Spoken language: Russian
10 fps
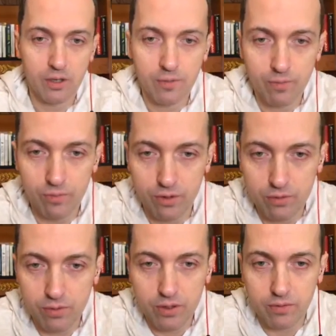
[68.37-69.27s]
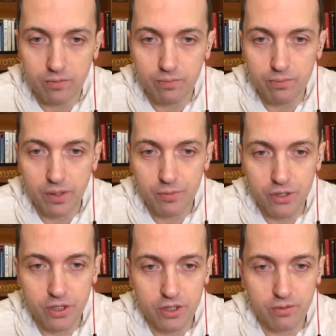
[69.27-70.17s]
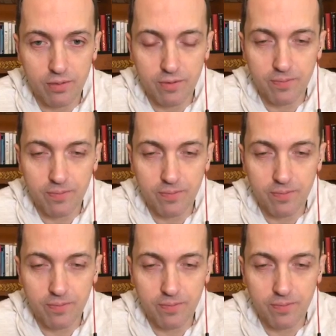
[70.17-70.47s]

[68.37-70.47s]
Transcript: может быть, и пообщаюсь с вами.